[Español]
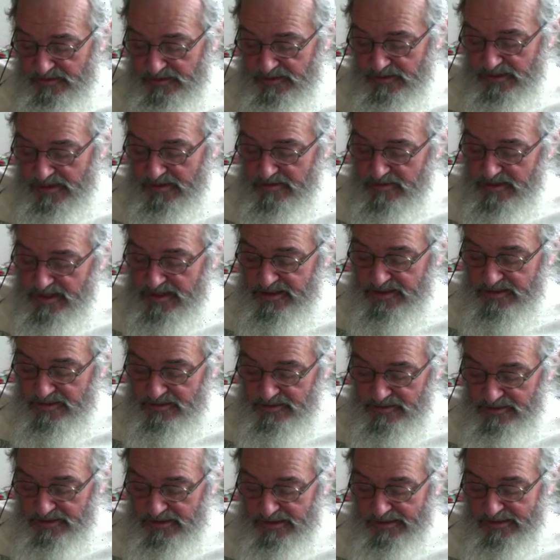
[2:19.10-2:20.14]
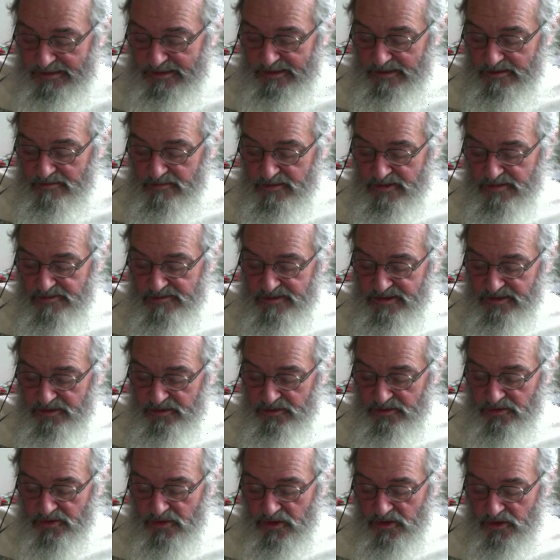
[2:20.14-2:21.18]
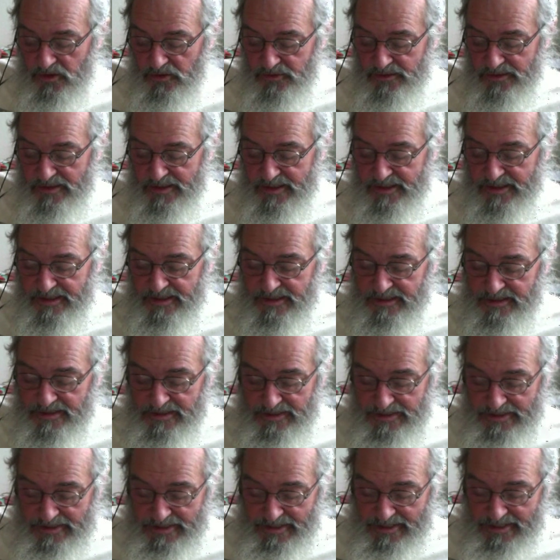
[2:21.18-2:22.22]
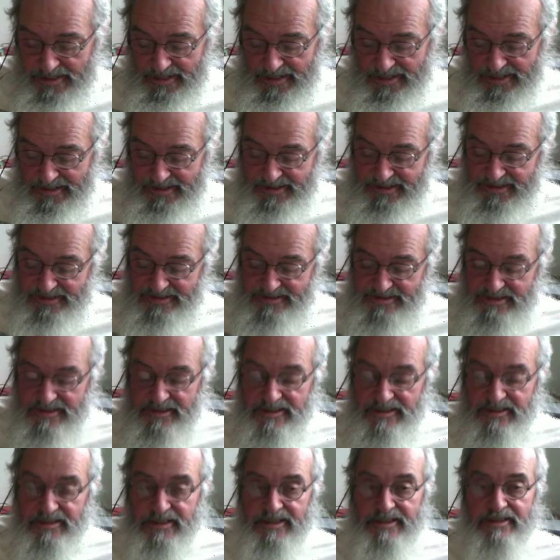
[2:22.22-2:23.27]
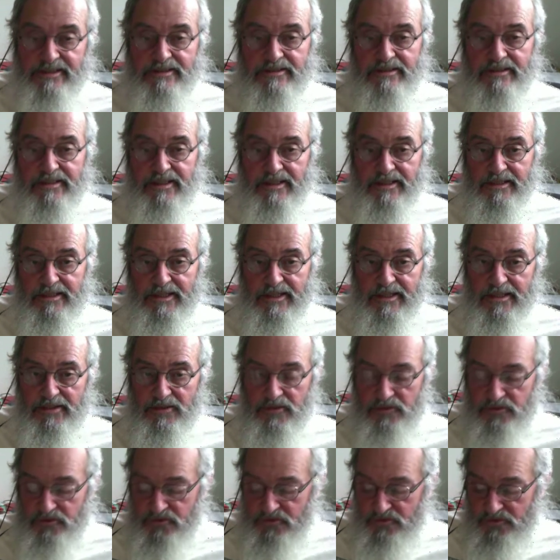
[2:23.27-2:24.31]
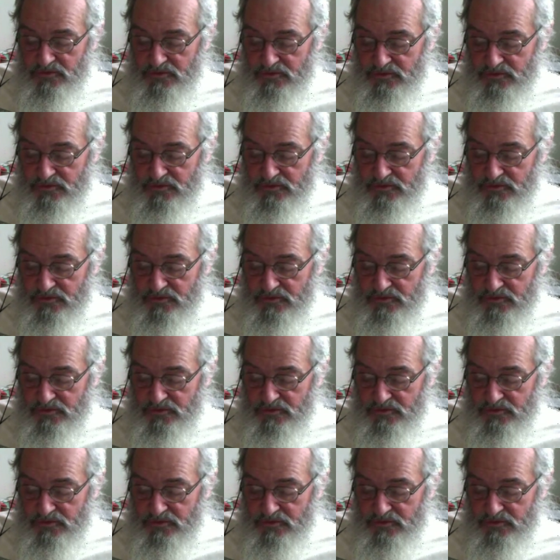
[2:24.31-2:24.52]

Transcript: Qué bien que el termómetro hoy llega a casi 30 grados.